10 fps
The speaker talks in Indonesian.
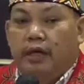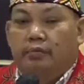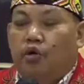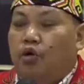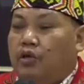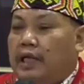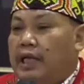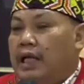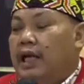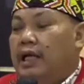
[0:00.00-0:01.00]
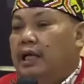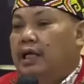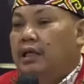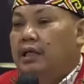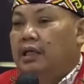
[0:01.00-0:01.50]
ibu kota
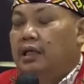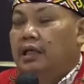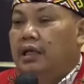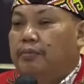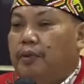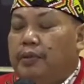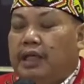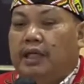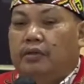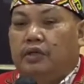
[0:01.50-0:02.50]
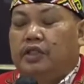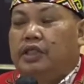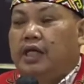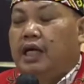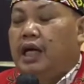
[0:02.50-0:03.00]
negara Republik
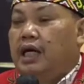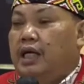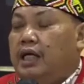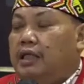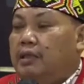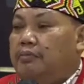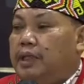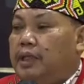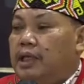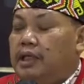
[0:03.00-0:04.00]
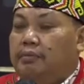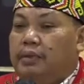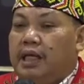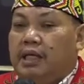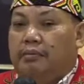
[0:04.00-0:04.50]
Indonesia yang akan nanti pindah di
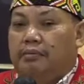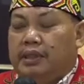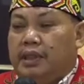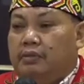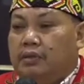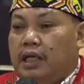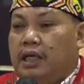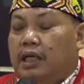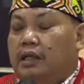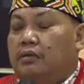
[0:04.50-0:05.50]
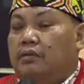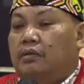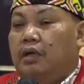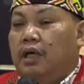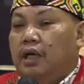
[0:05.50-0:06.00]
Penajam Pasir Utara
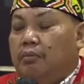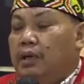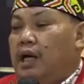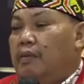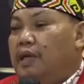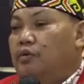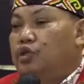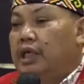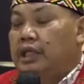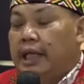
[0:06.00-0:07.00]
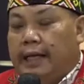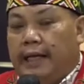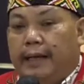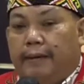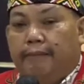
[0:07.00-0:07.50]
itu bernama
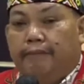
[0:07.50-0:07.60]
Nusantara.